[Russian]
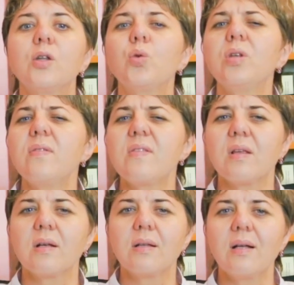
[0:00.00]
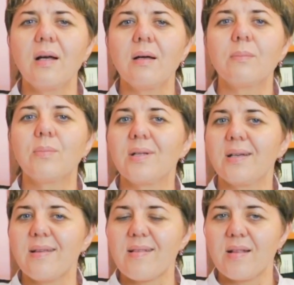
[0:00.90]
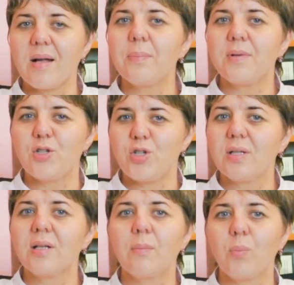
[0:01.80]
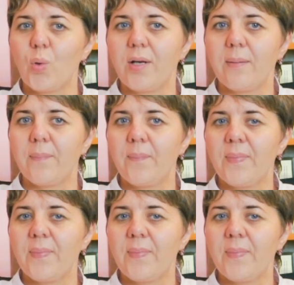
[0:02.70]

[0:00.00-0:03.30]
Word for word: Но не всегда была ясна причина боли.